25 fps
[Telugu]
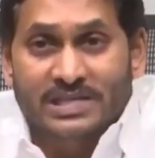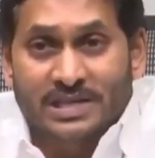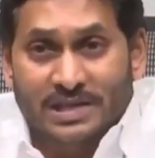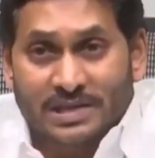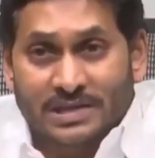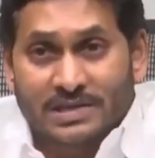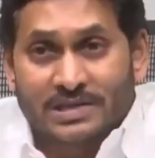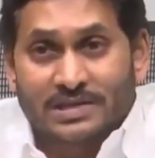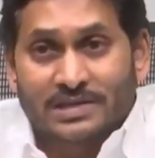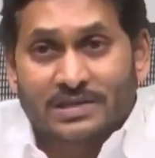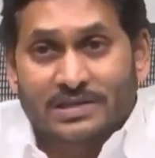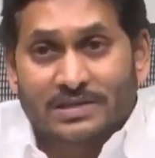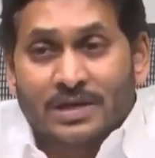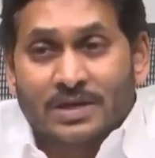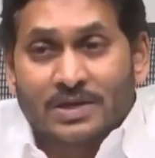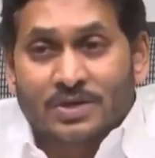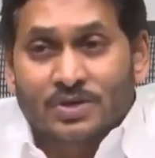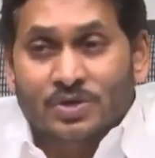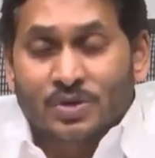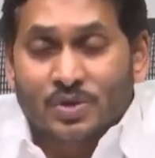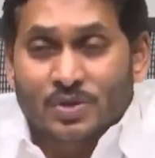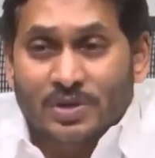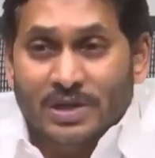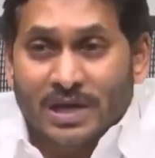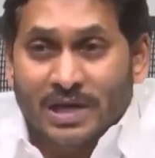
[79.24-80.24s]
ఒరిస్సా
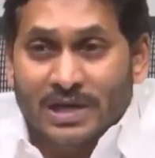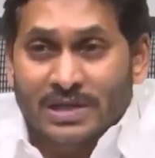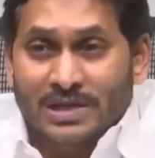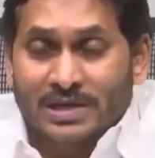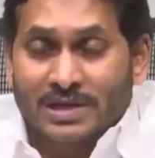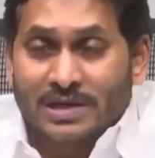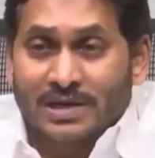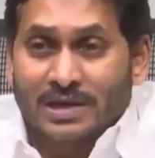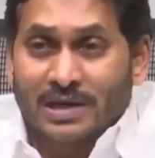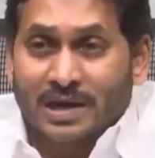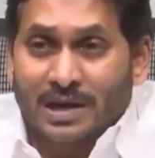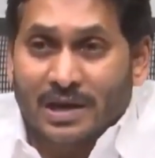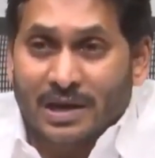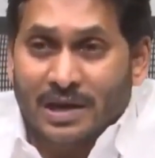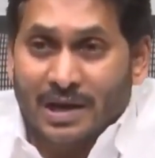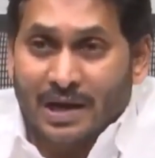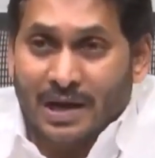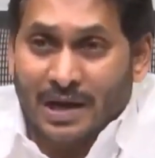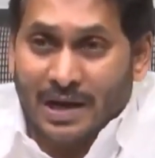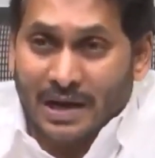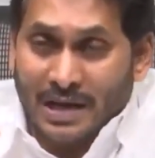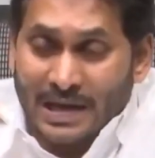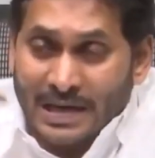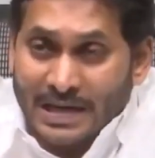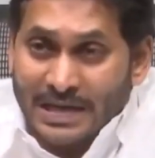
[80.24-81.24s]
సో దాట్ ఆ
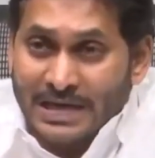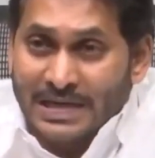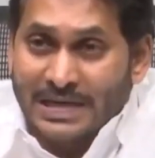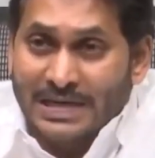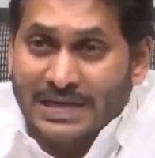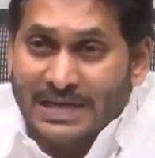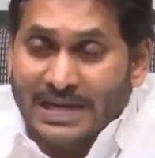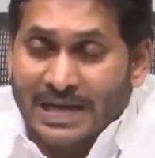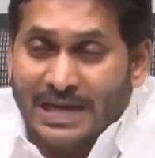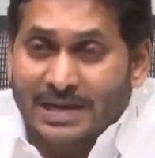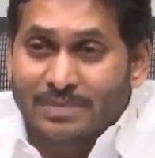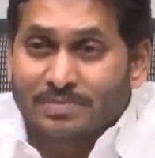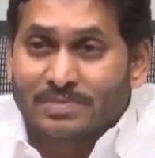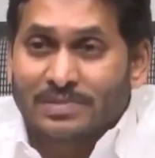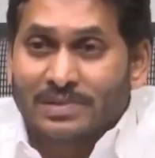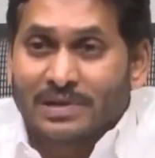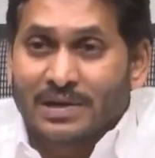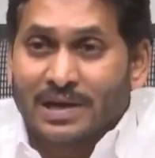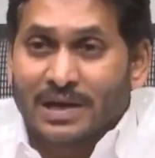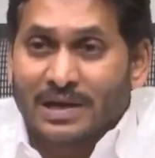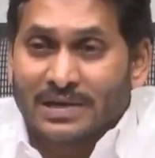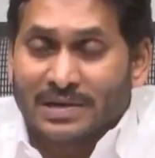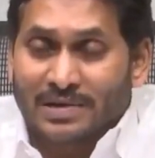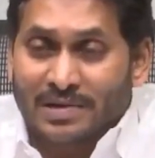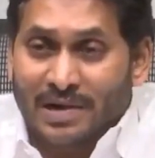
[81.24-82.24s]
లీడ్ టైం
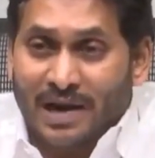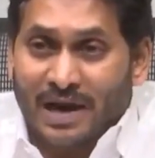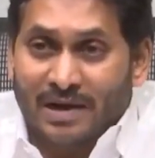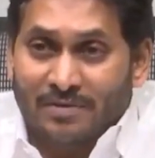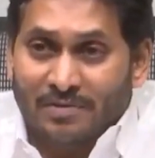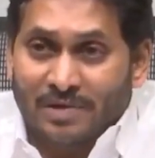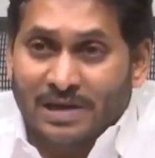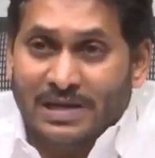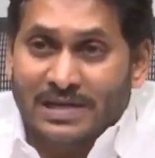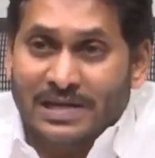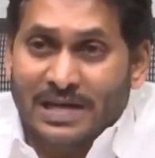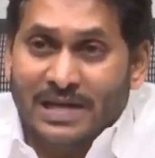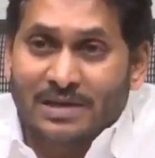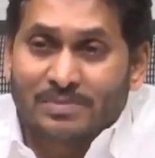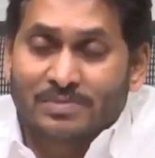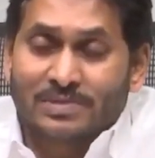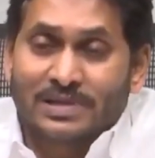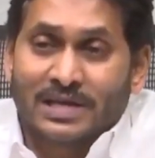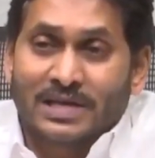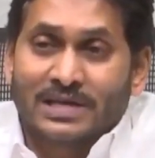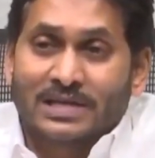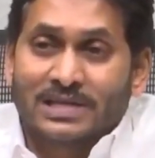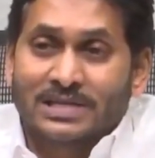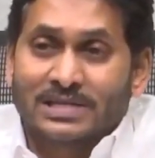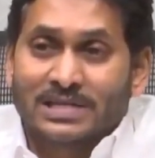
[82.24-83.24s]
ఆ ట్రావెల్ టైం
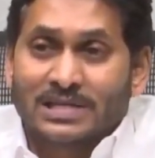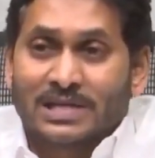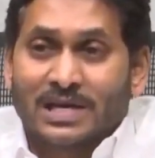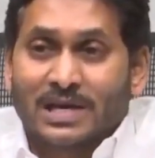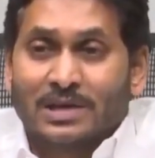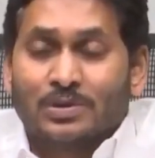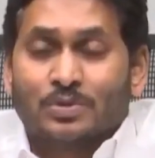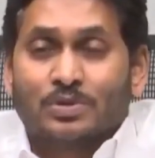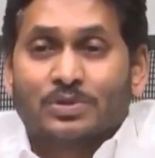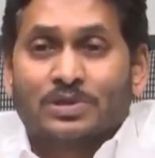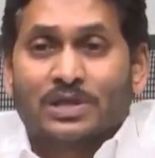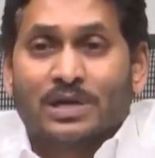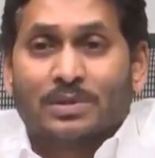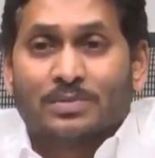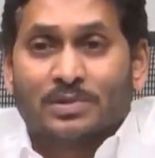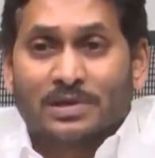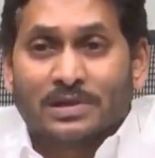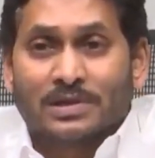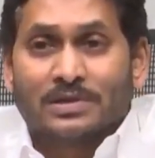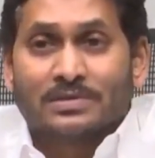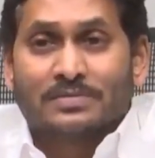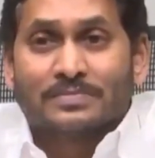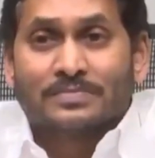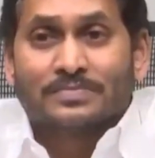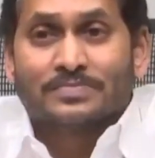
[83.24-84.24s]

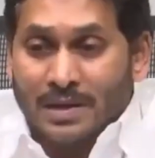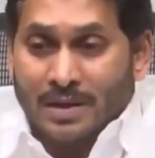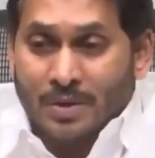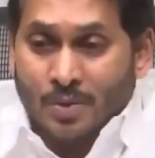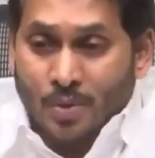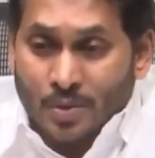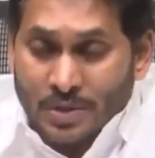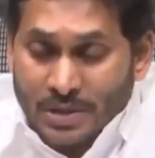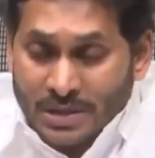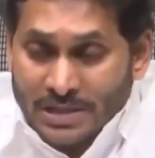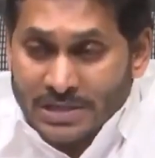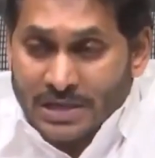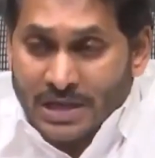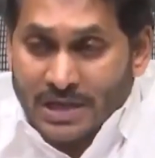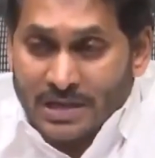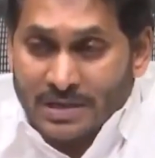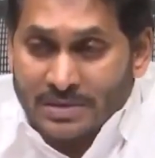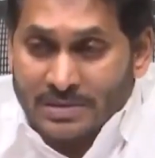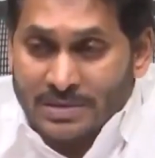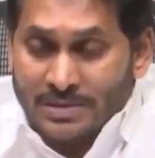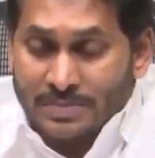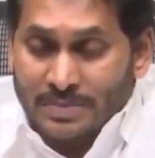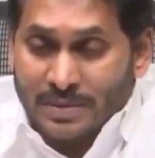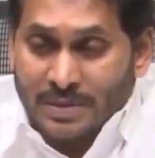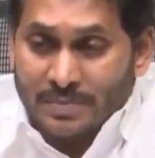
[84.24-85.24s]
తగ్గించగలుగుతామని
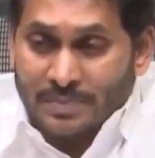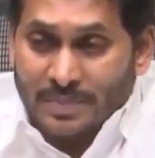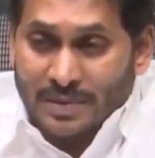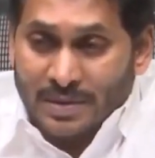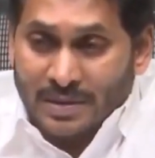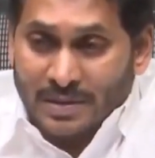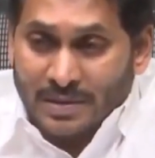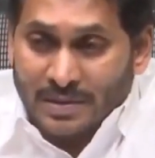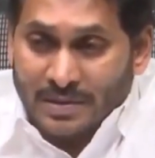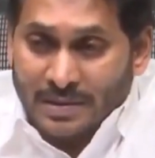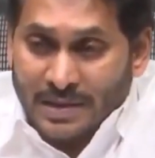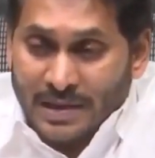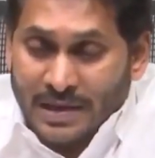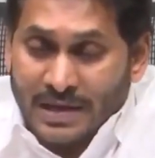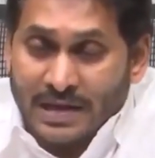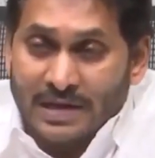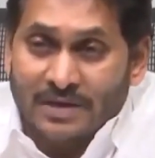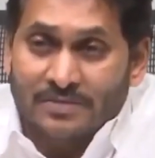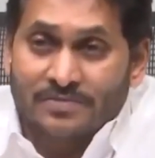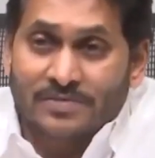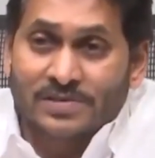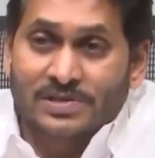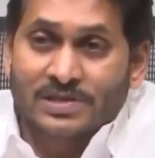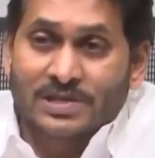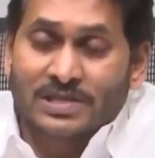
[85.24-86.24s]
ఒరిస్సాకు ఎయిర్
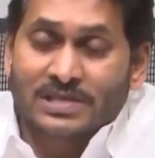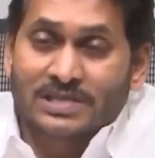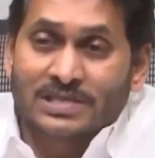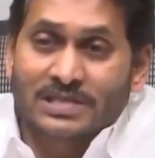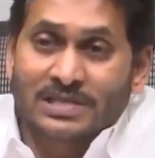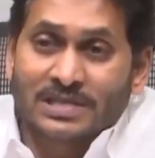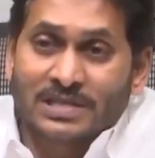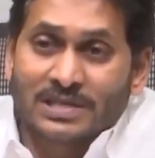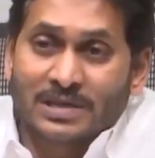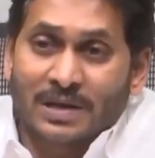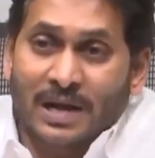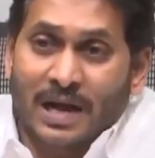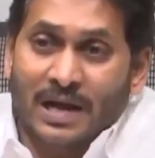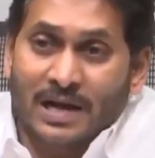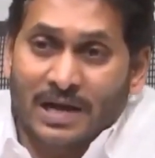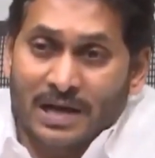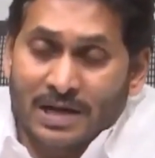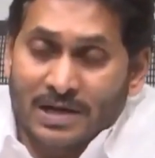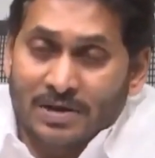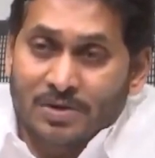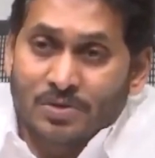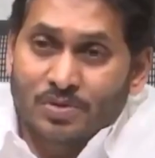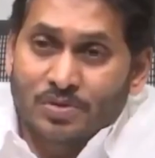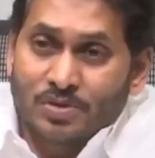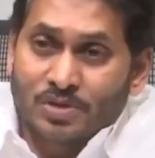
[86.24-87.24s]
లిఫ్ట్ చేసి
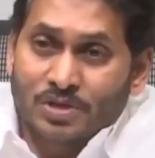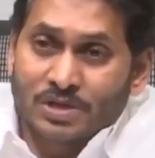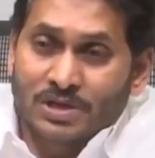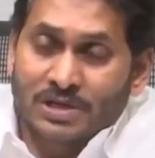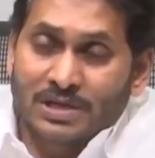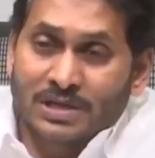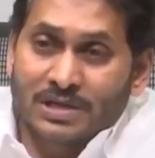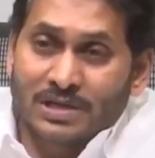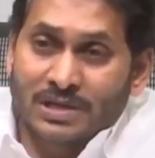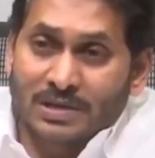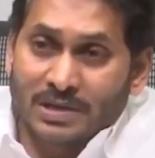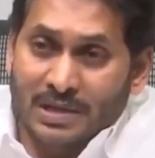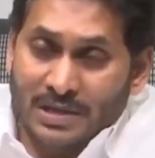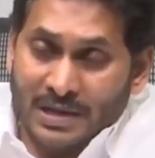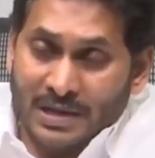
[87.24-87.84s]
అక్కడ నుంచి